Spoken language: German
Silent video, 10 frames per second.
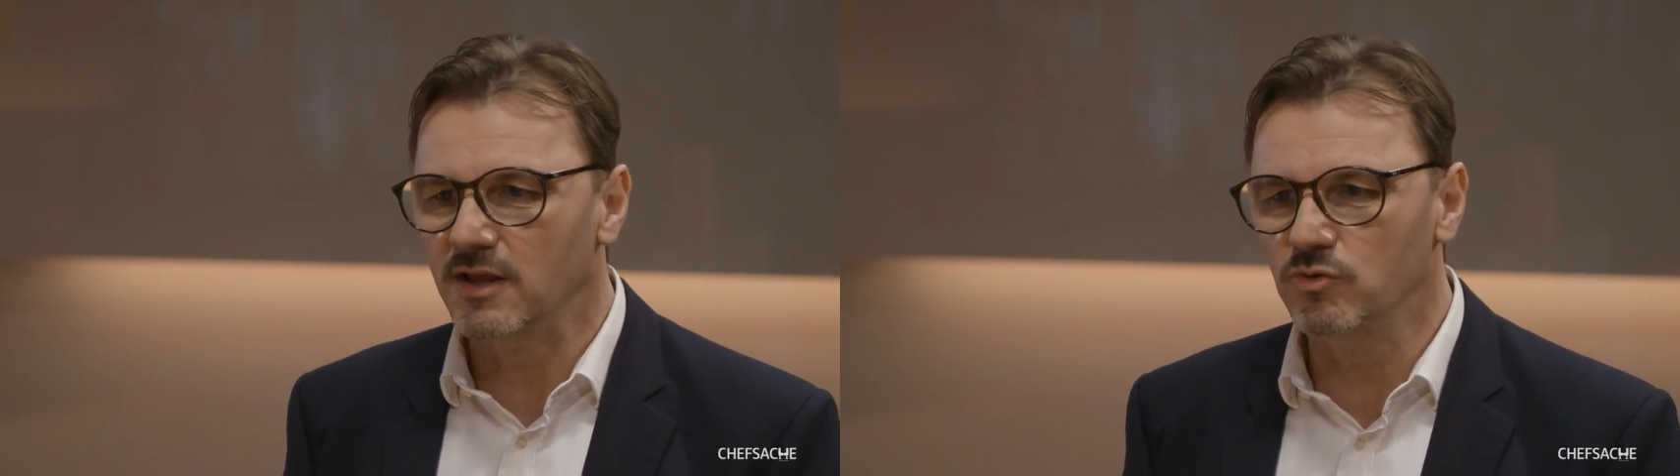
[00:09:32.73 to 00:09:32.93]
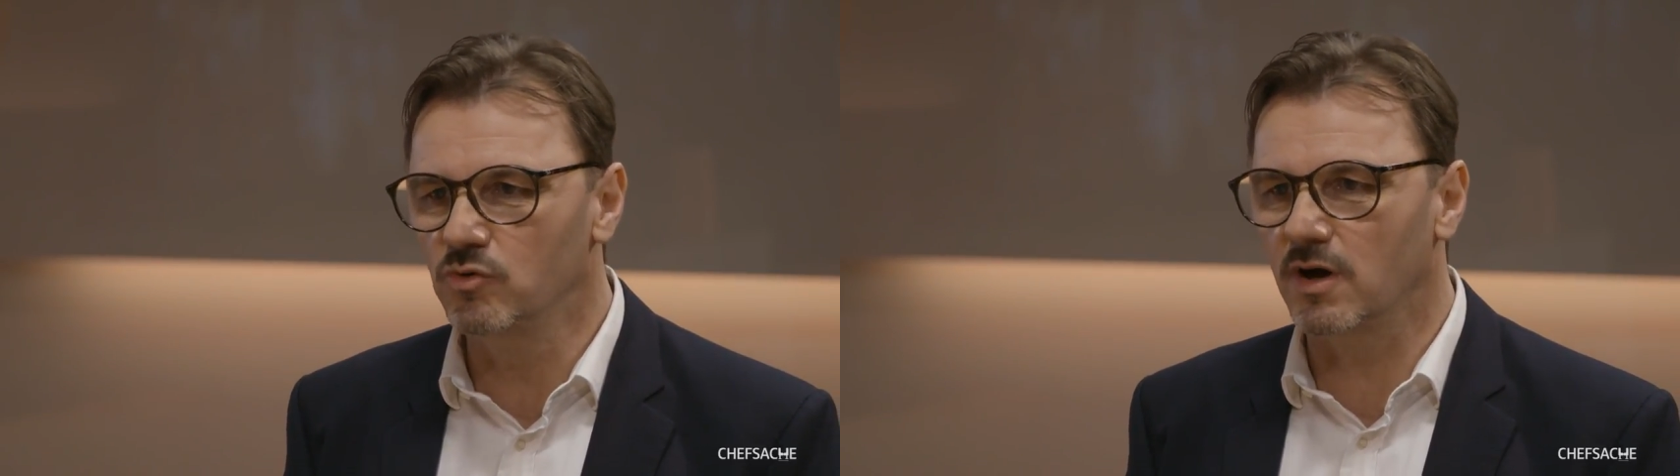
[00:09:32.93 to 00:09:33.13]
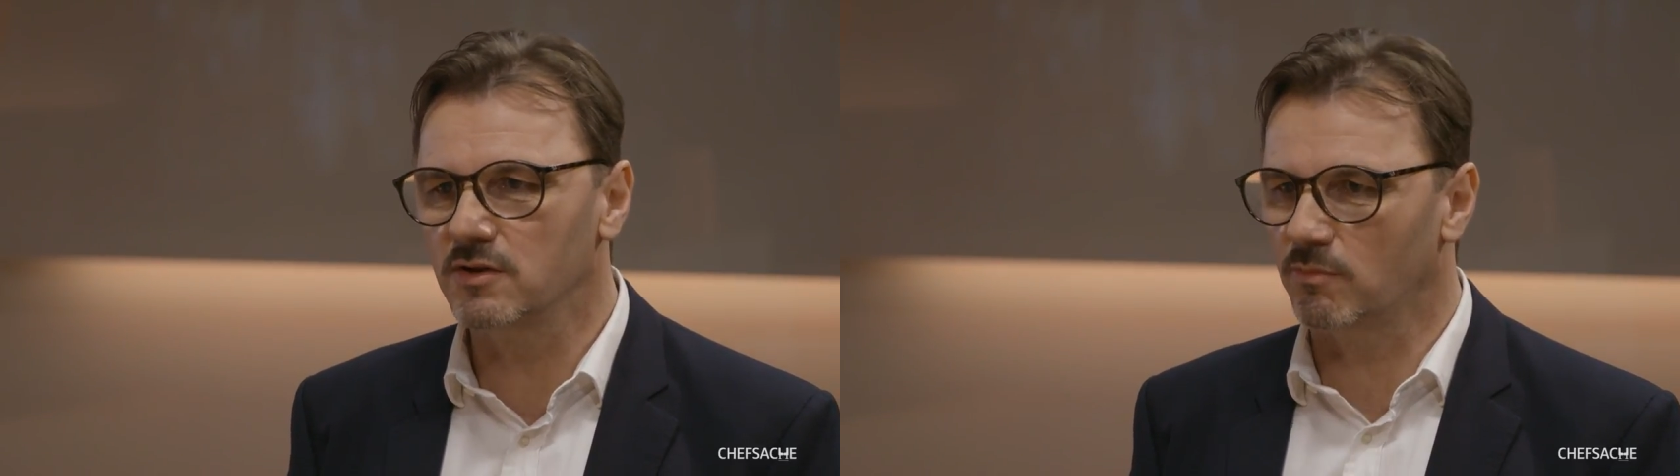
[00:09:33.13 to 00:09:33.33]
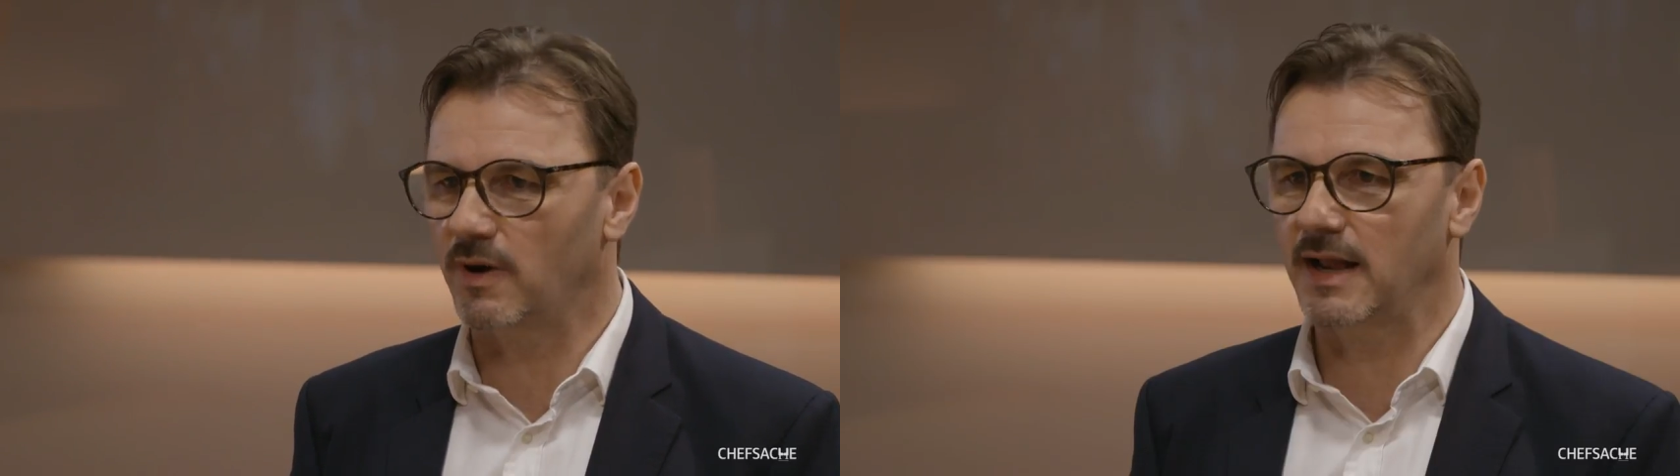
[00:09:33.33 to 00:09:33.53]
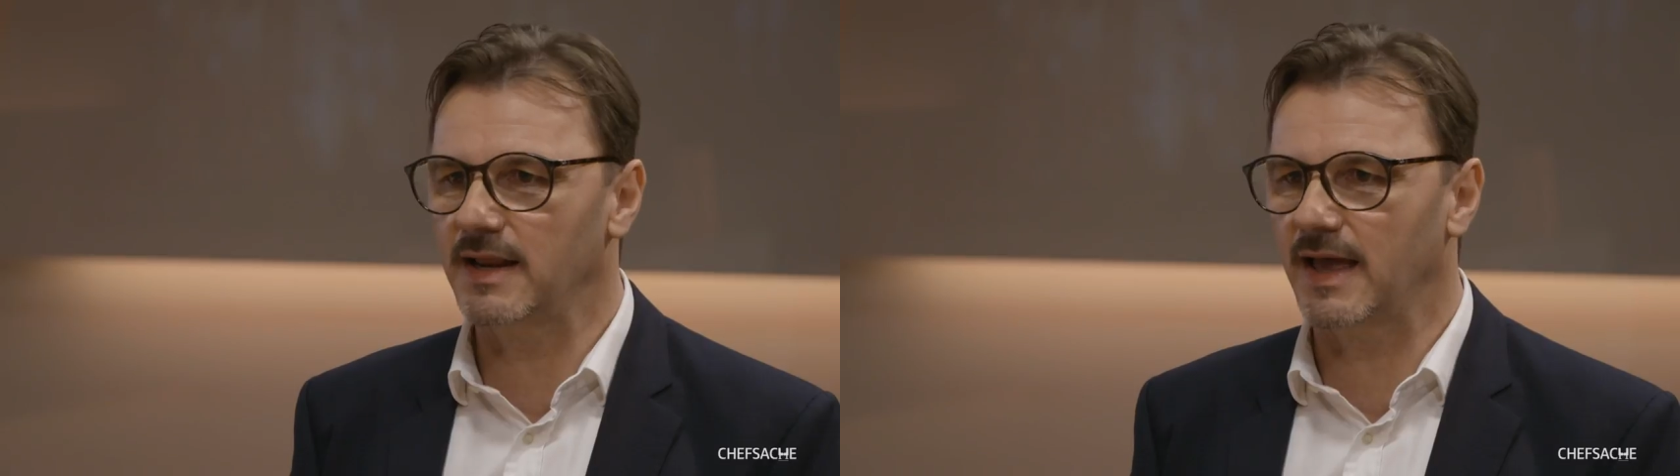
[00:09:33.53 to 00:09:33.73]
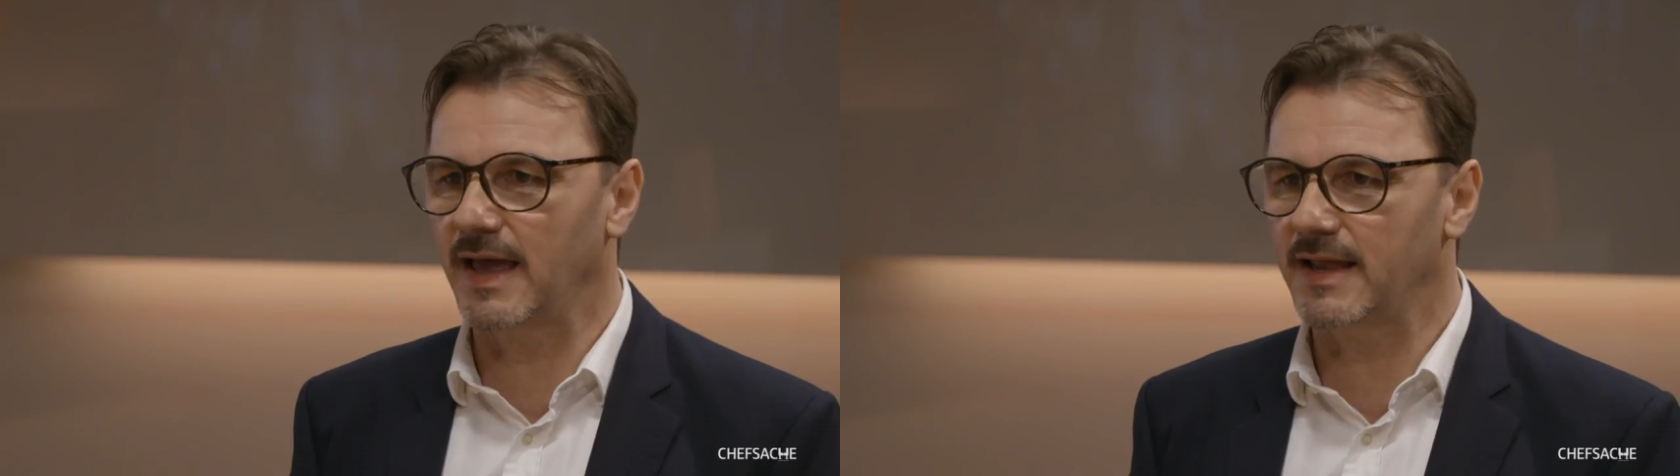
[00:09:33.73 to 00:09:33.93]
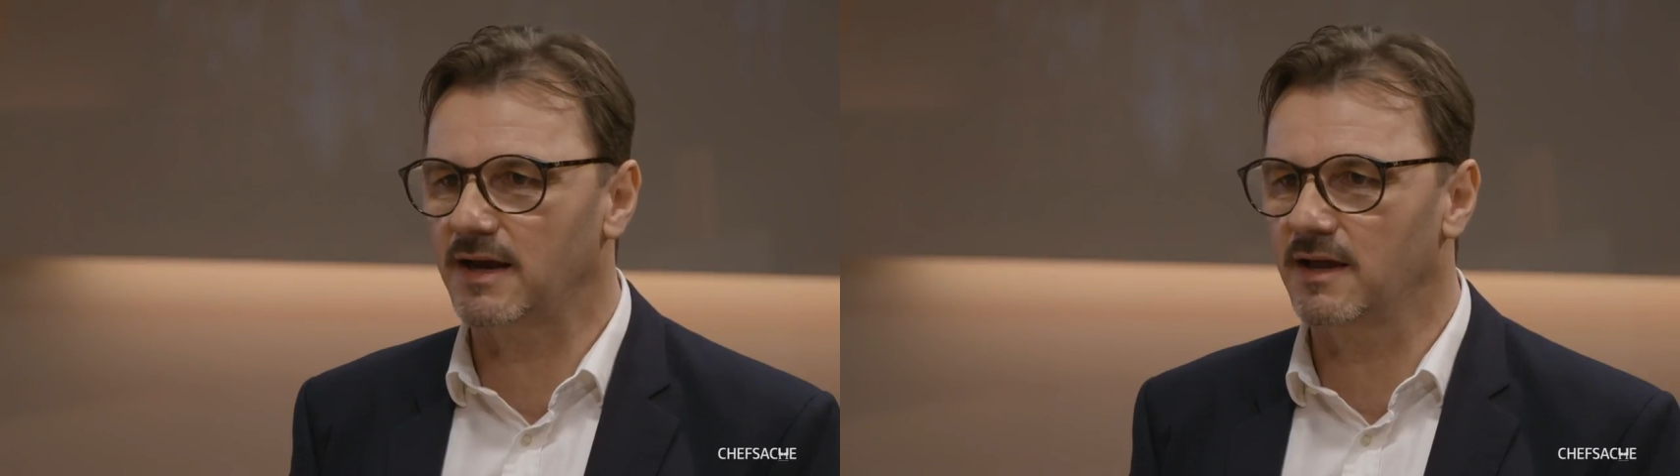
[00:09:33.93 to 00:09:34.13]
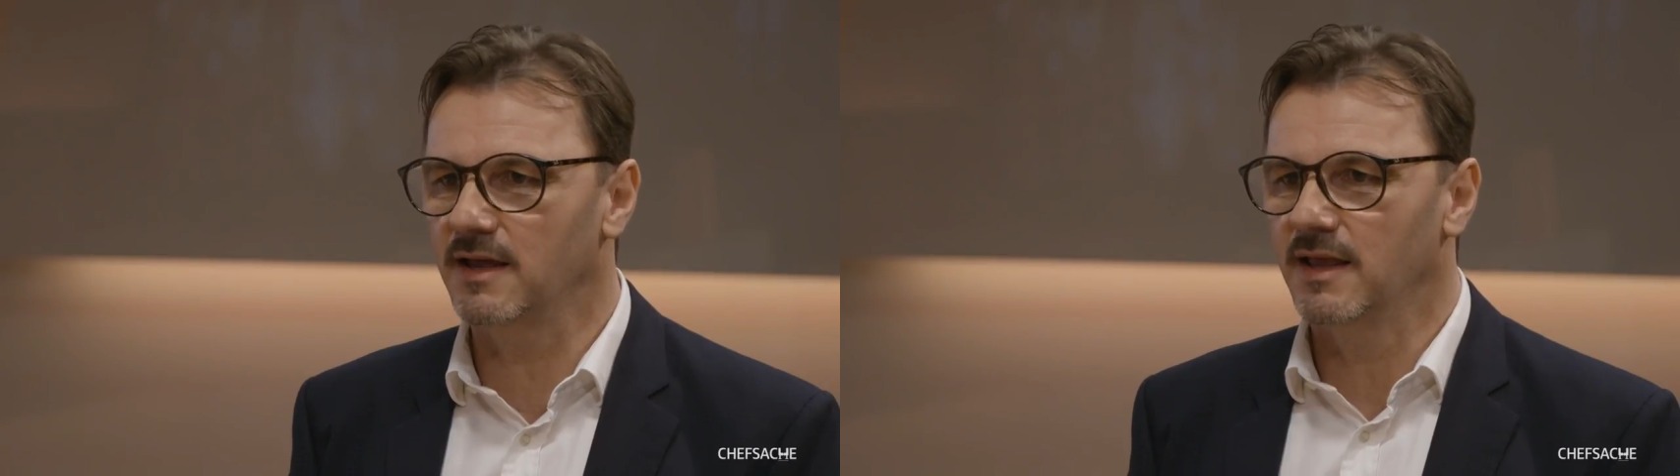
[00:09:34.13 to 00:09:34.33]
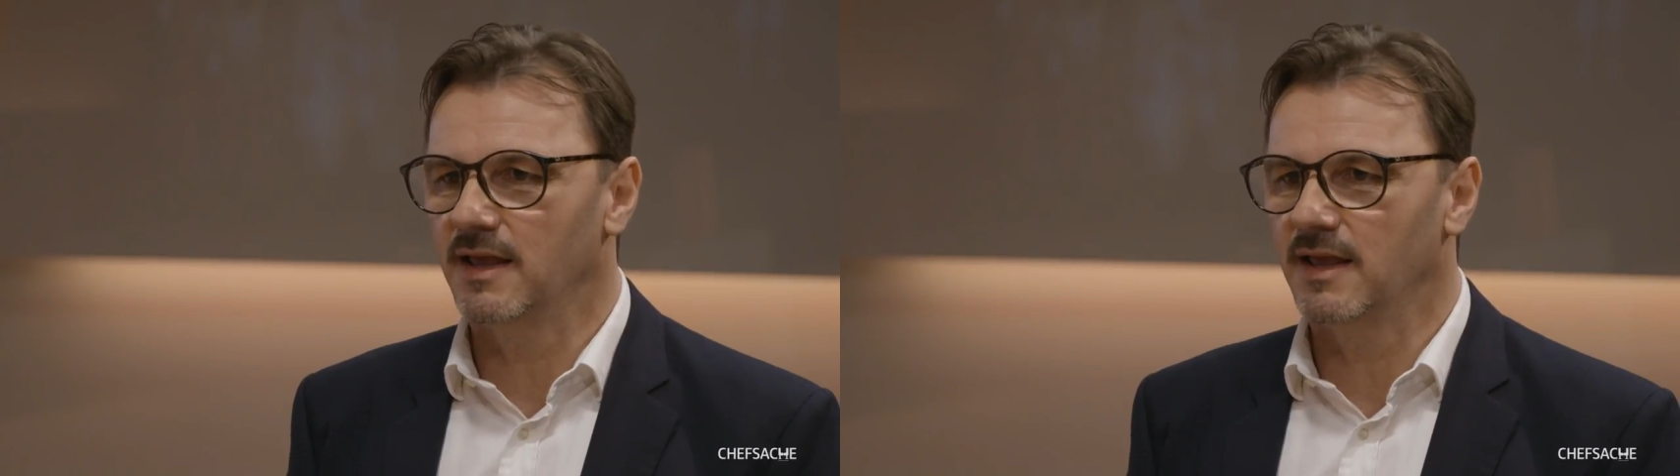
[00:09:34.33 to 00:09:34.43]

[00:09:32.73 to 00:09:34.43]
nur normale Räder.